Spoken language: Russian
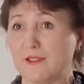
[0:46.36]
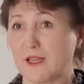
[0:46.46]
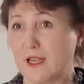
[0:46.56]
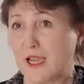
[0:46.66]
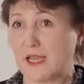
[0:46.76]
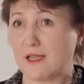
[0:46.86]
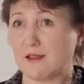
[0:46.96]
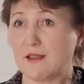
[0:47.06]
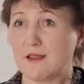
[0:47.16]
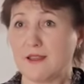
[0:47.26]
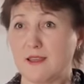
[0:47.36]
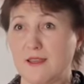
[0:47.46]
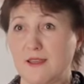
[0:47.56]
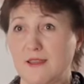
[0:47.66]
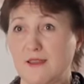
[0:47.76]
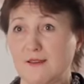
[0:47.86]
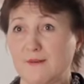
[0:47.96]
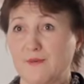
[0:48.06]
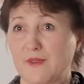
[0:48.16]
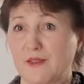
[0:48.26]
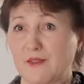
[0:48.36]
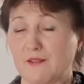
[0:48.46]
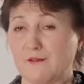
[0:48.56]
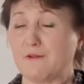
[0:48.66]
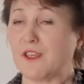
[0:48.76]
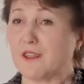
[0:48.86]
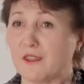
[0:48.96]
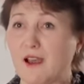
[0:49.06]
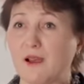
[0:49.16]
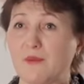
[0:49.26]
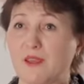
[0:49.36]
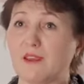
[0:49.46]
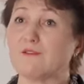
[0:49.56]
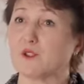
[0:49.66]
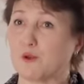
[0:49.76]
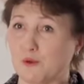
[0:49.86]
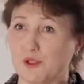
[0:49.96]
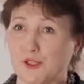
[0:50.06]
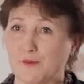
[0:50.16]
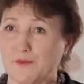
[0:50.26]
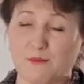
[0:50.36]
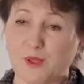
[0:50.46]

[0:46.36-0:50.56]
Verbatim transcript: в Израиле, и во Вьетнаме, и в Сочи.